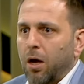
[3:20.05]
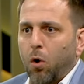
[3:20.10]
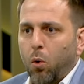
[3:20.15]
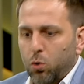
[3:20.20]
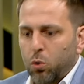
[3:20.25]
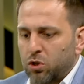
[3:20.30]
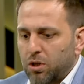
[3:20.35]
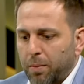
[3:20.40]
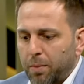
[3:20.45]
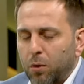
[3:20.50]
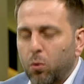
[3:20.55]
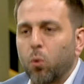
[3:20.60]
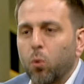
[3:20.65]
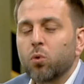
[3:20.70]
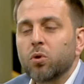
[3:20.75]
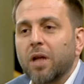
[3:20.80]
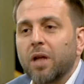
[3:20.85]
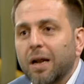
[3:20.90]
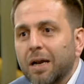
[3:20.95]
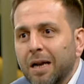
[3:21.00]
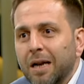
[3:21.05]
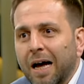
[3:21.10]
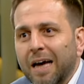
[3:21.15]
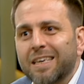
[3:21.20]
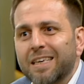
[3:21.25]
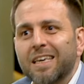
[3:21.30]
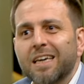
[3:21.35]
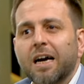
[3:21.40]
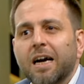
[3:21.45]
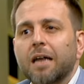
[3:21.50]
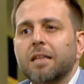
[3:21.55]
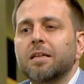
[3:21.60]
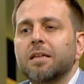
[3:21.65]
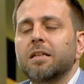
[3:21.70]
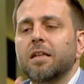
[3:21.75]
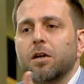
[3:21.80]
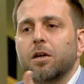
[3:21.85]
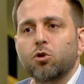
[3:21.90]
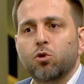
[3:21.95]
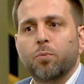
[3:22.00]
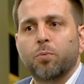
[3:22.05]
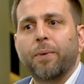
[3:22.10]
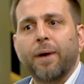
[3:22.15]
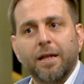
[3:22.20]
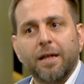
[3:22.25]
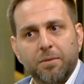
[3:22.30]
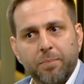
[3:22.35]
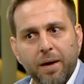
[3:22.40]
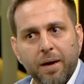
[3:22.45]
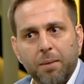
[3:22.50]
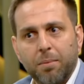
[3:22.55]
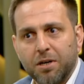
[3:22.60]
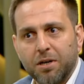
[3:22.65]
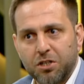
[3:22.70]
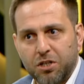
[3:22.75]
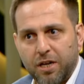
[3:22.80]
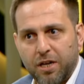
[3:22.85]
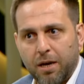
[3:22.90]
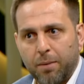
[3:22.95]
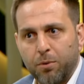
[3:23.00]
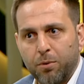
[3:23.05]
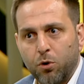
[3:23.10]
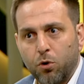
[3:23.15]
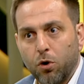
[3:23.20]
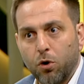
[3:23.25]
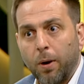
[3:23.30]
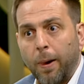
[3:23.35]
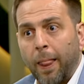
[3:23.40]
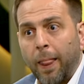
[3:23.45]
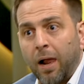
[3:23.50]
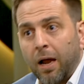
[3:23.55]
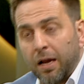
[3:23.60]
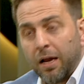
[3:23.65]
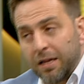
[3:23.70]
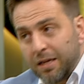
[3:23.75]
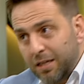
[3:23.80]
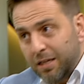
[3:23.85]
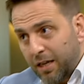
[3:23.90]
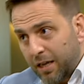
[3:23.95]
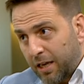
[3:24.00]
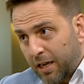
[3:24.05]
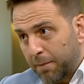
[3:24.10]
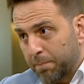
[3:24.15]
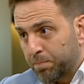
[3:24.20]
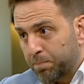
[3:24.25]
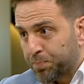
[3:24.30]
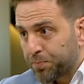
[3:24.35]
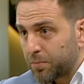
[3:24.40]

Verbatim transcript: o zaman onların hakikatinden şüphe etmeye başlayabiliyor. Nitekim